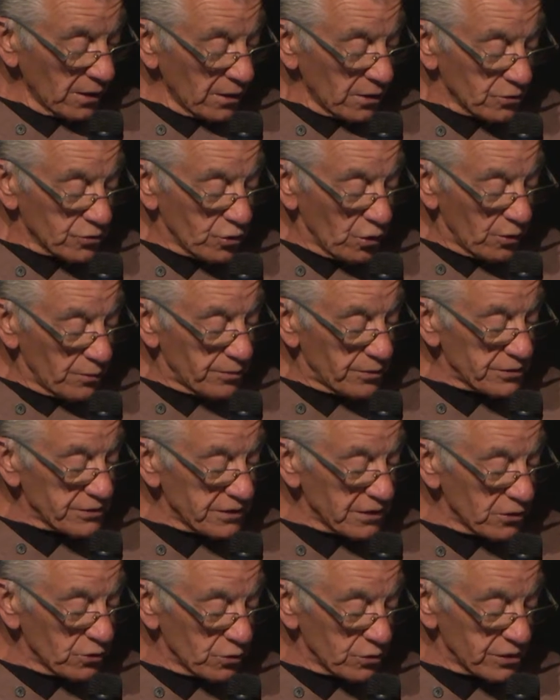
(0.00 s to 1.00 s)
Dopo
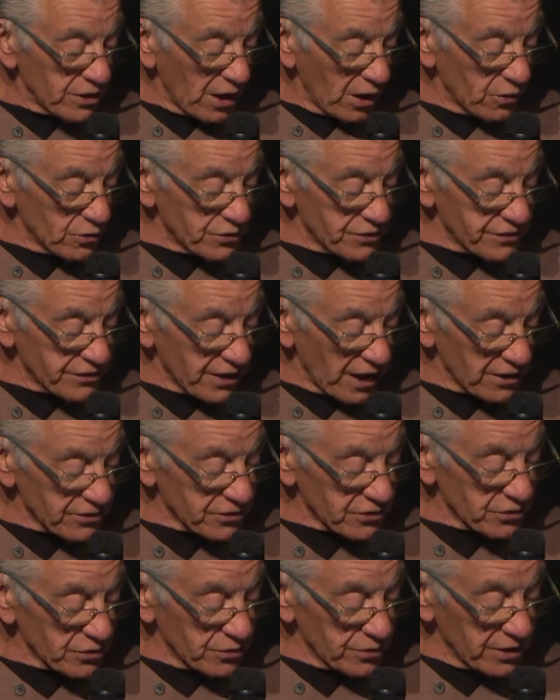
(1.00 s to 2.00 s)
si unge a un
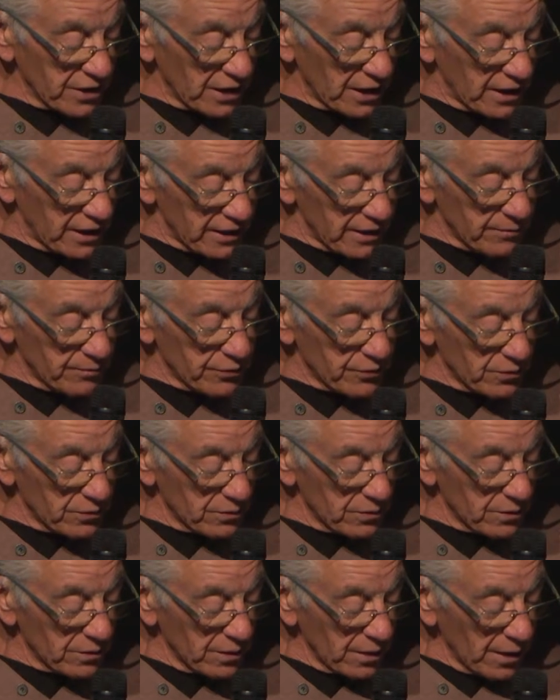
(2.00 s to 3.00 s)
stazzo di
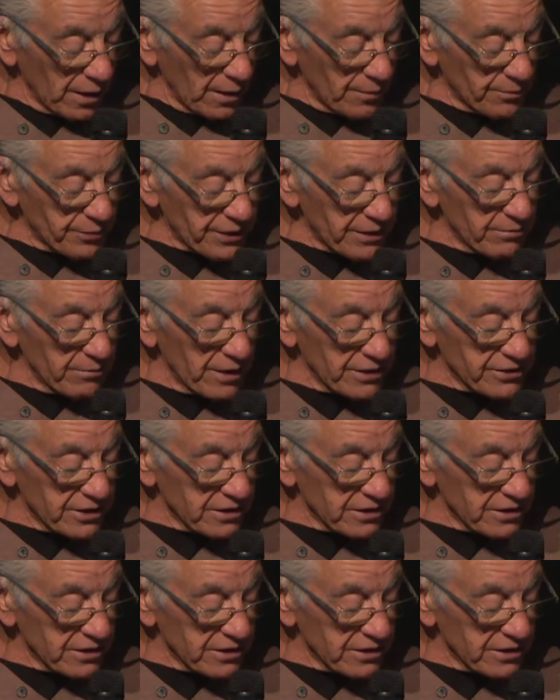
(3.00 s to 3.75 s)
Libio prima di